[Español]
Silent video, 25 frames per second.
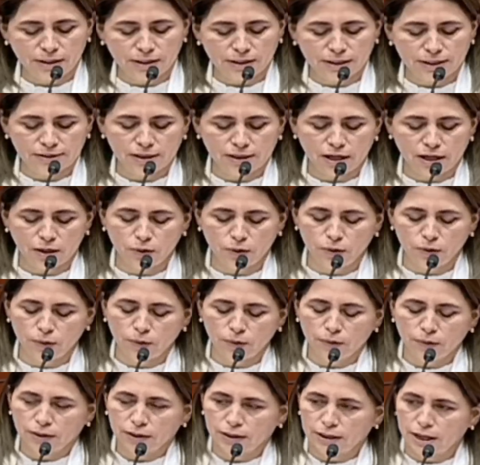de salud
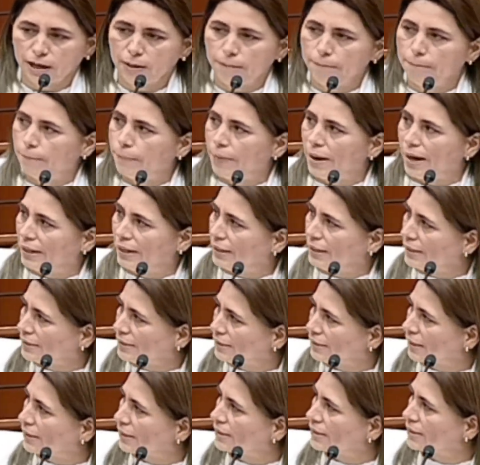que el
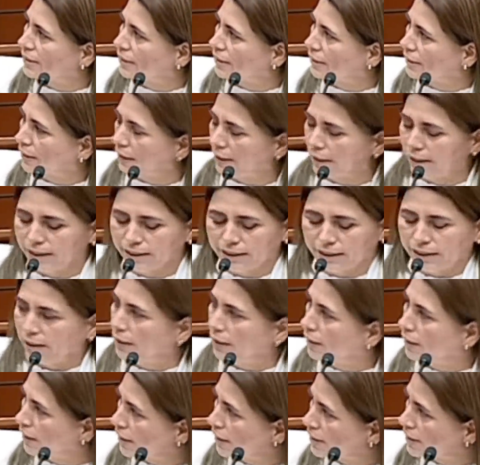país exige
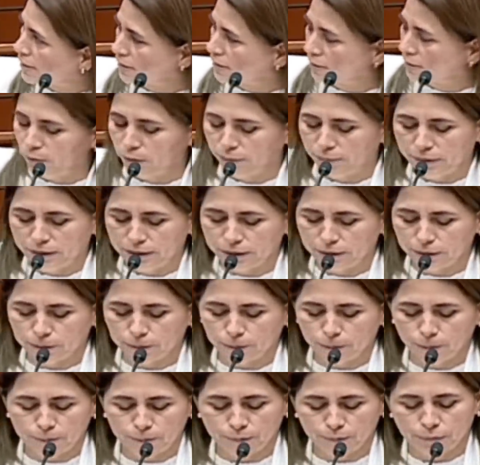en este
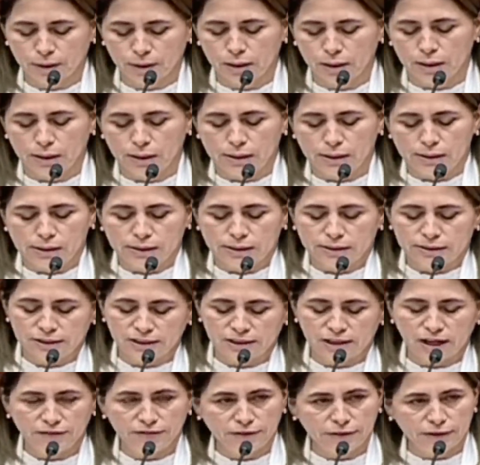momento, sin
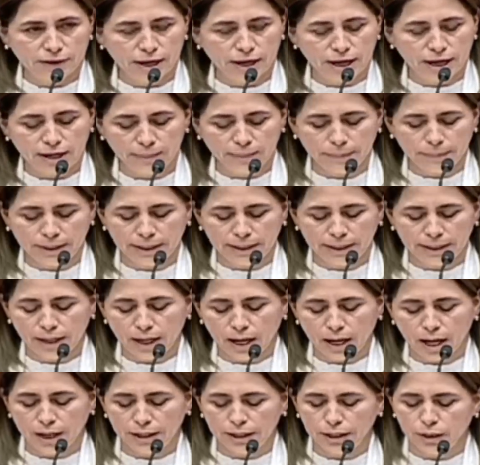aferrarme
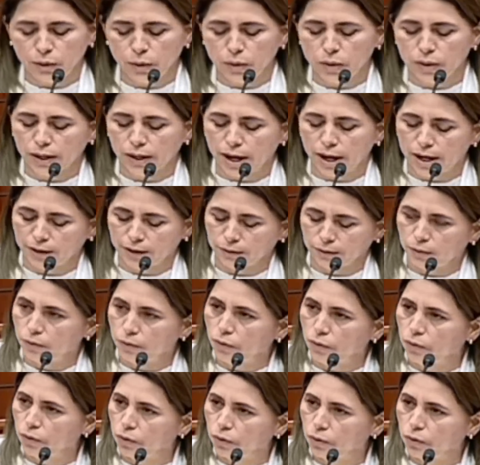a ningún
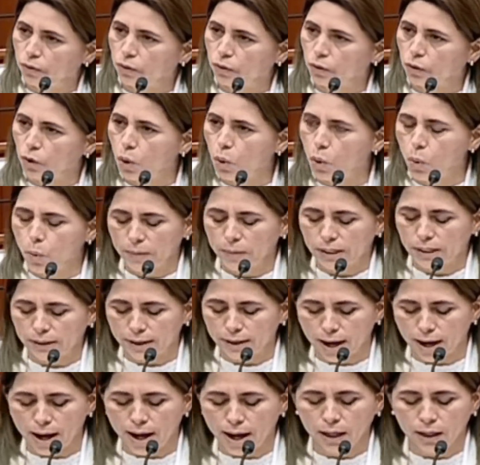cargo, con
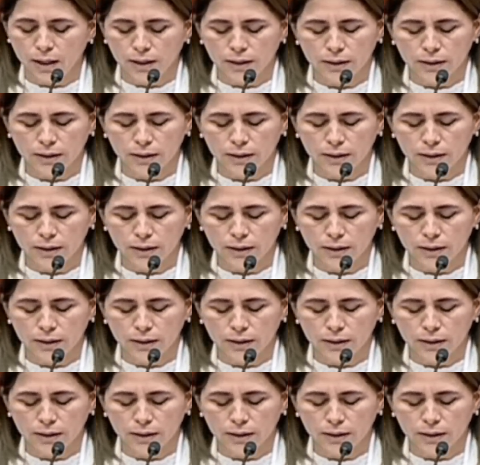humildad